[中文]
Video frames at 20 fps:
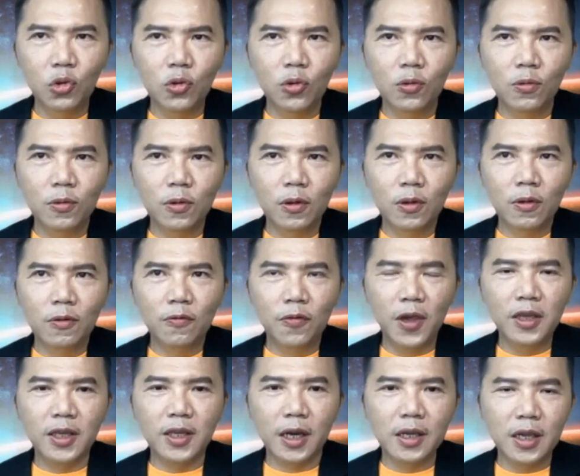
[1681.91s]
度
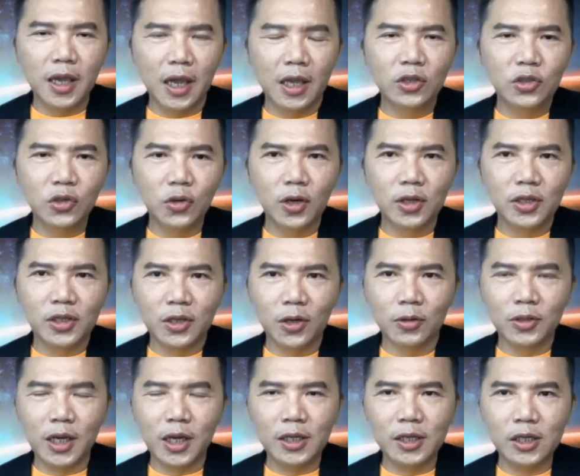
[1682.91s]
非常严重的时
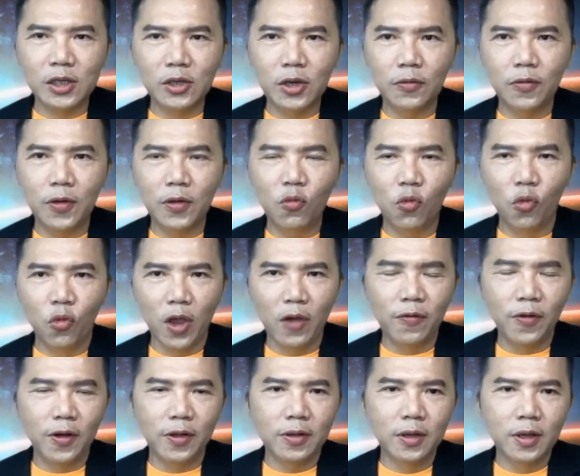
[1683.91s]
候，在四月份、五月
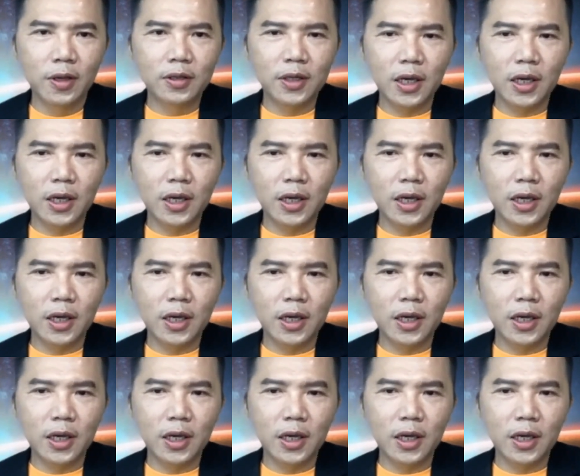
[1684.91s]
份，